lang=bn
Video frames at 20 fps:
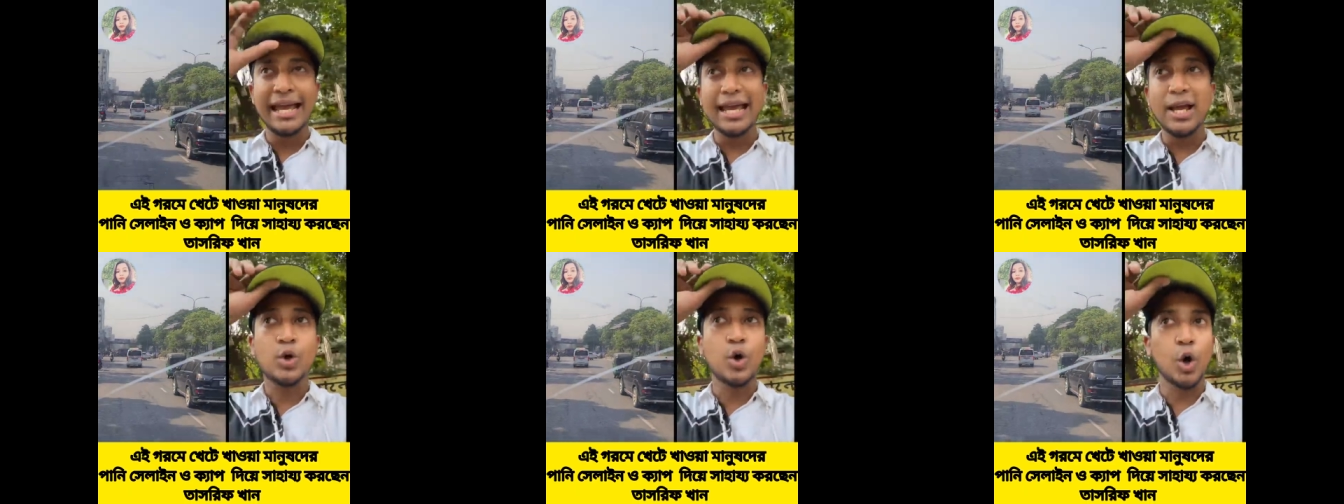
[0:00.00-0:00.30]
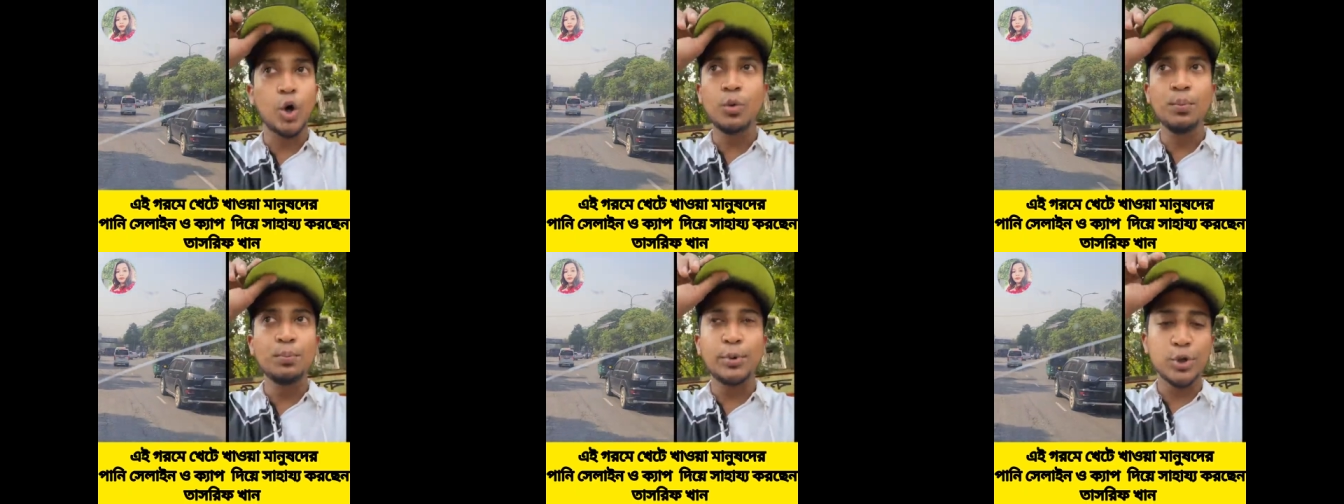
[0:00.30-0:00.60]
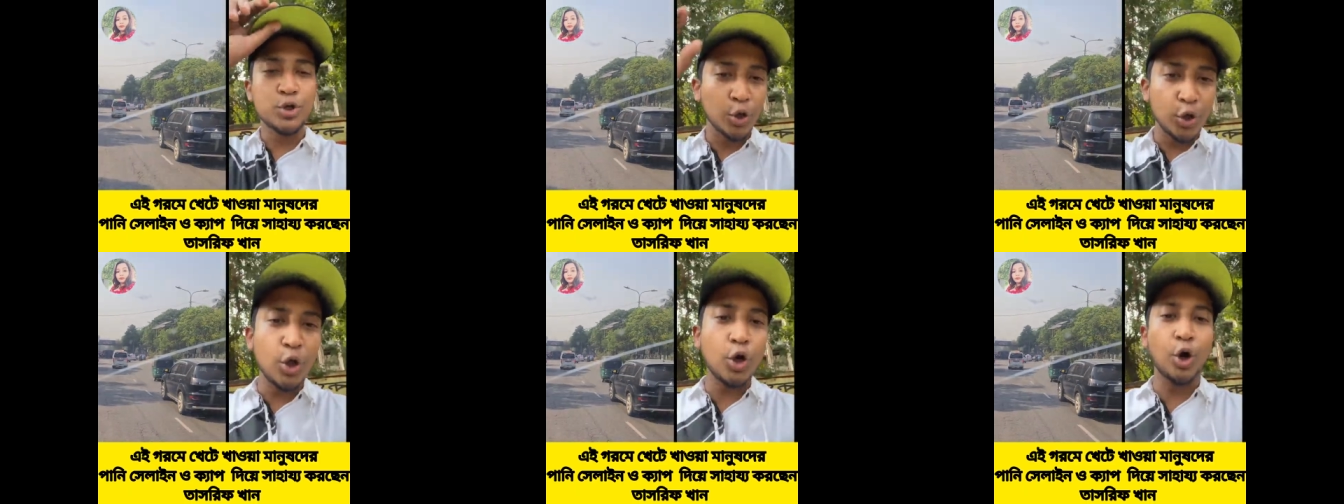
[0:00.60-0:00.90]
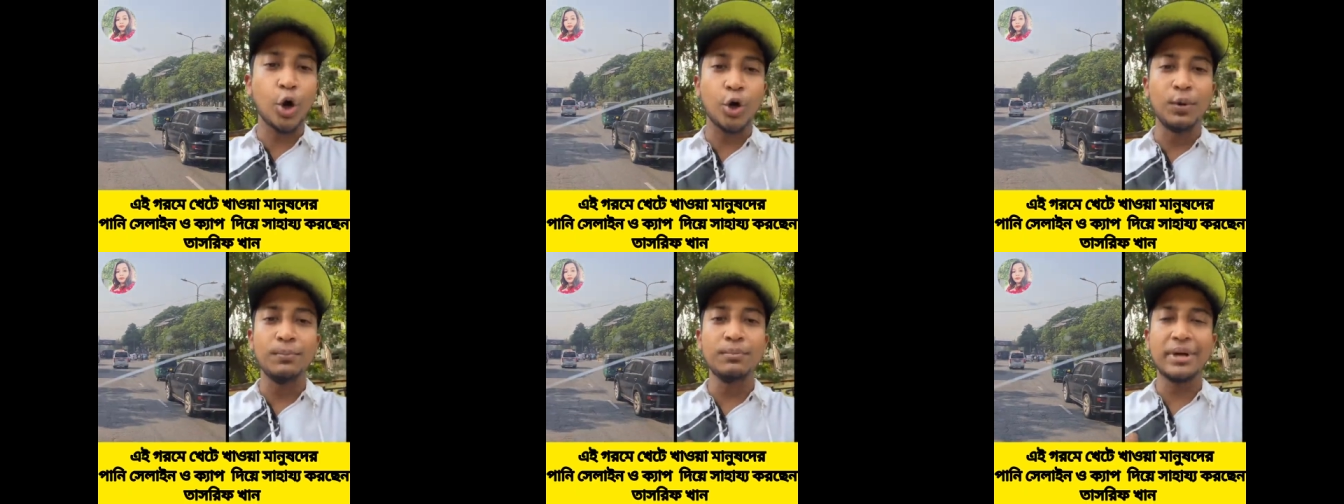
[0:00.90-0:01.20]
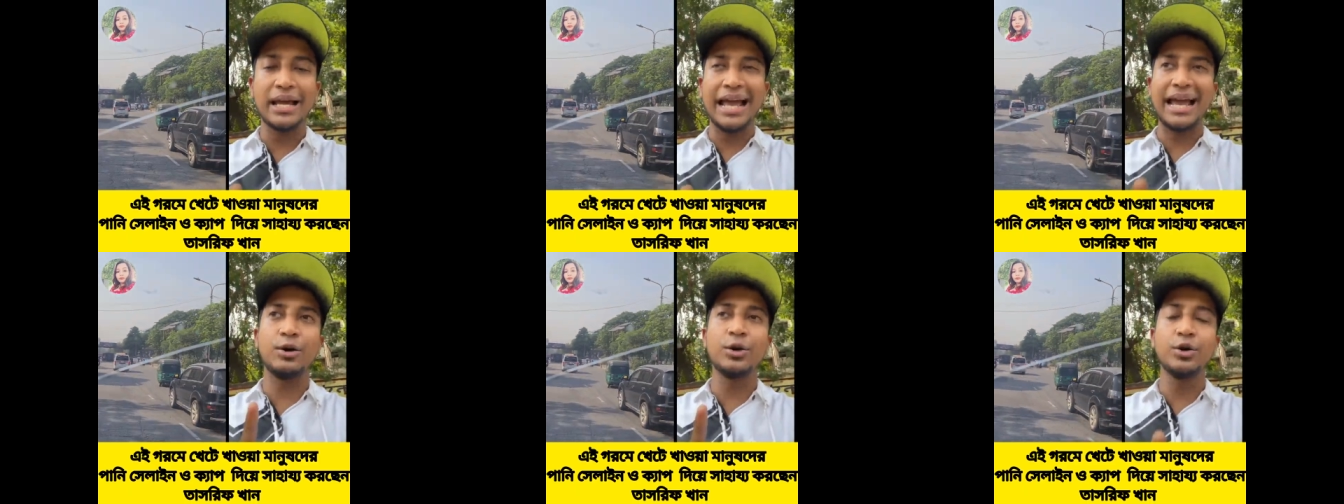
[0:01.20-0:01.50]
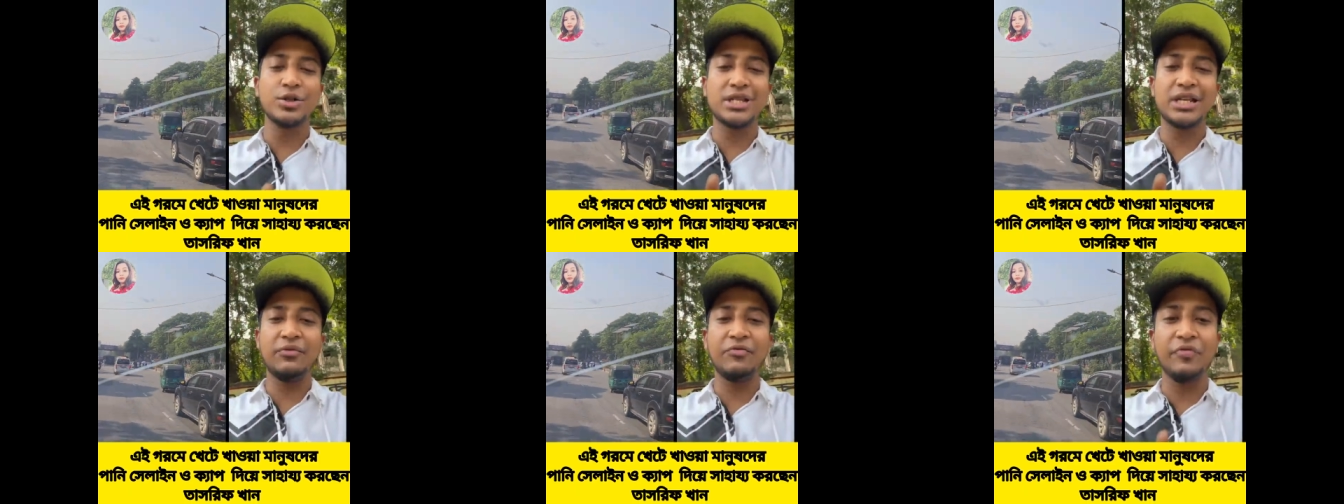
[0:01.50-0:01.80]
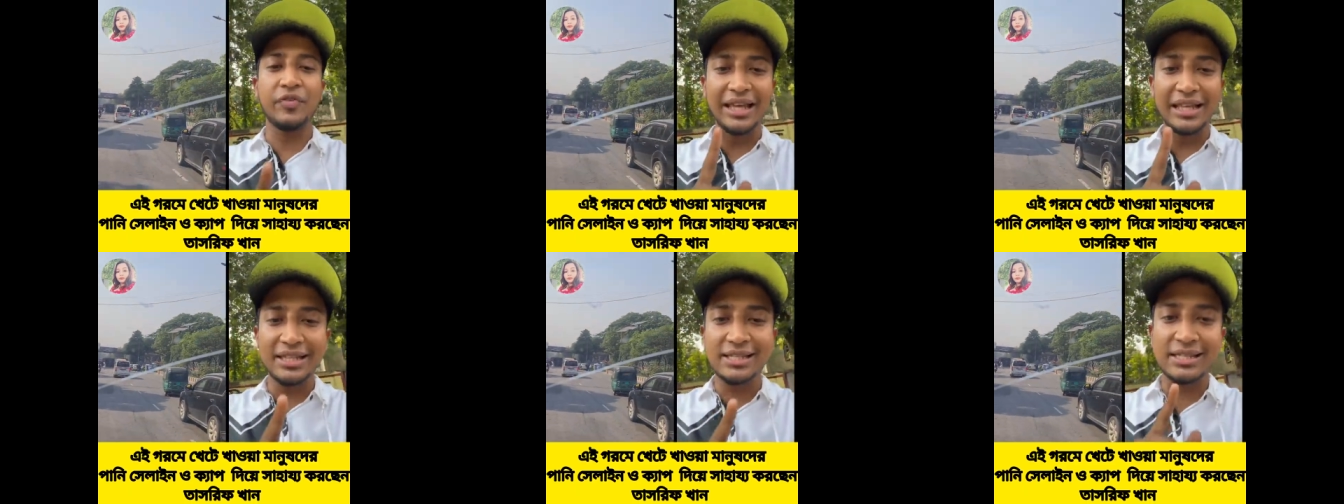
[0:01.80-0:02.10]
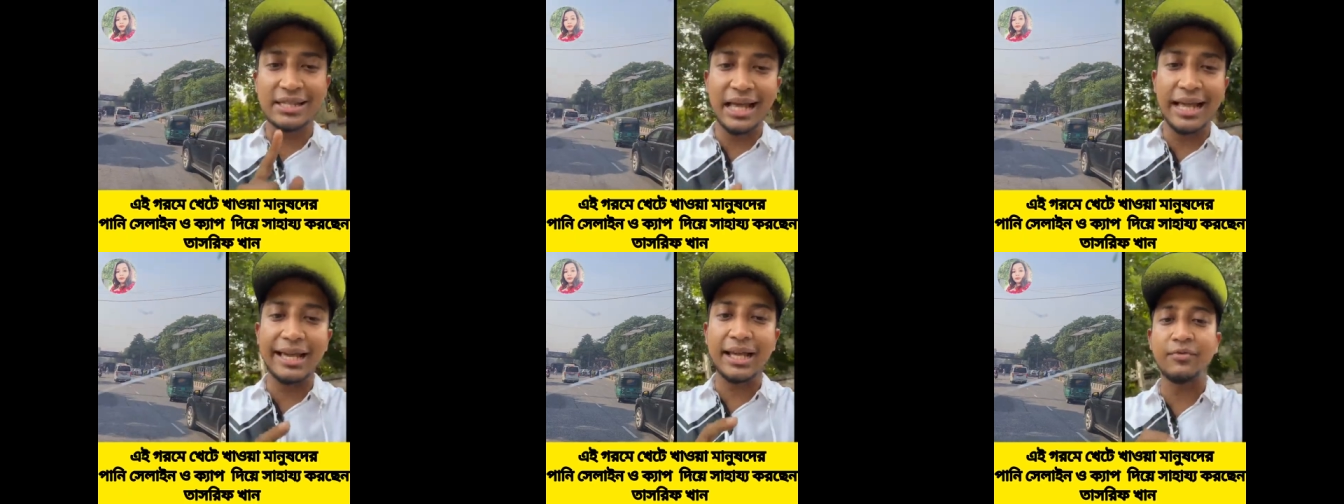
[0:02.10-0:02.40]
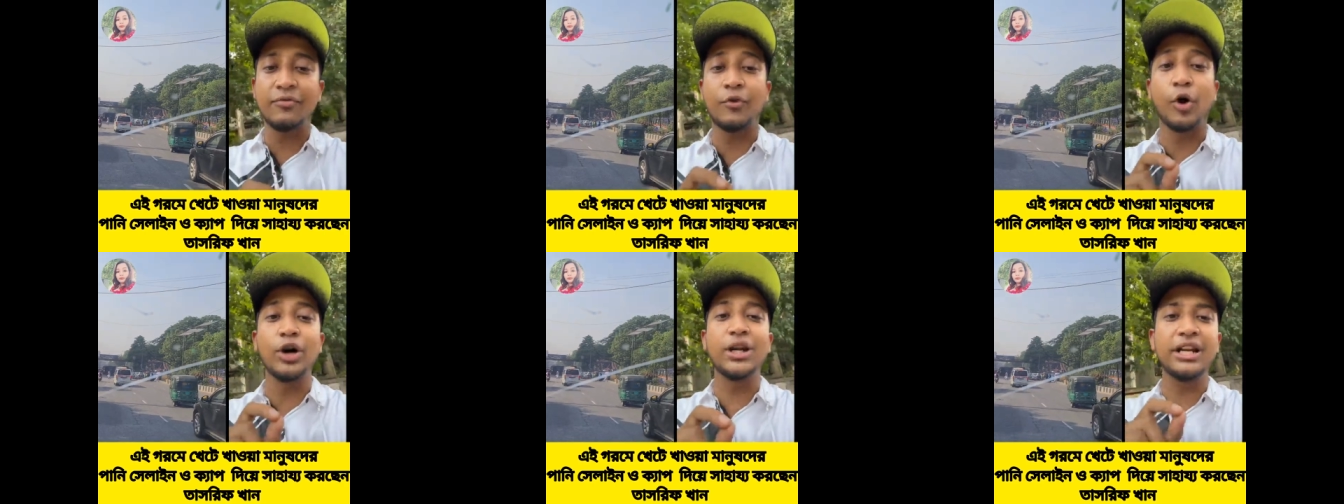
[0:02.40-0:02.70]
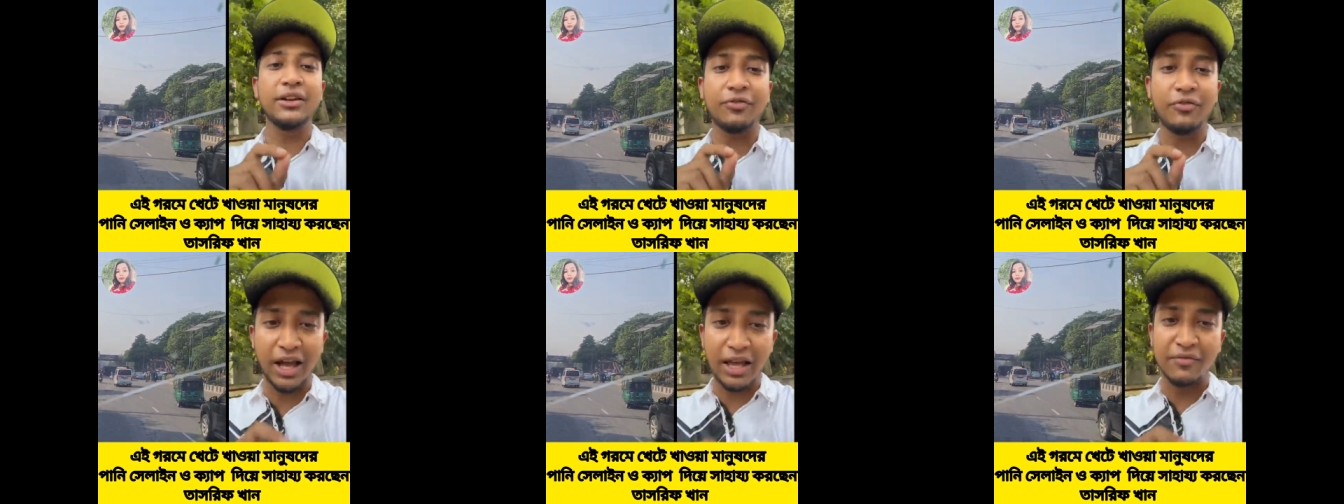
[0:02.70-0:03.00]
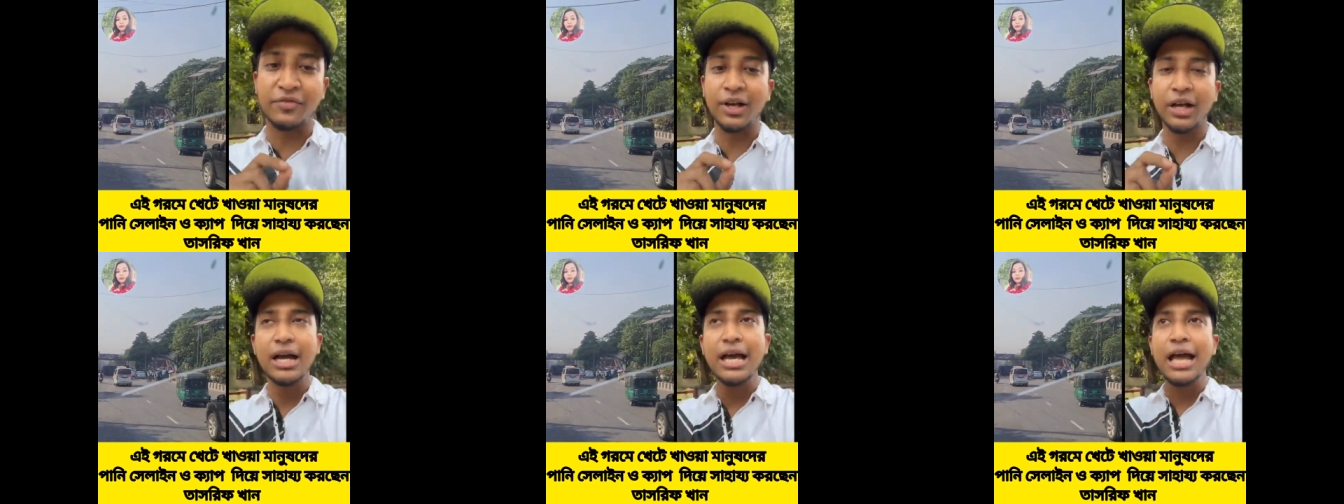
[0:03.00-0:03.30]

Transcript: এই গরম প্রচন্ড গরম এখন হচ্ছে ফিলস লাইক ফর্টি ফাইভ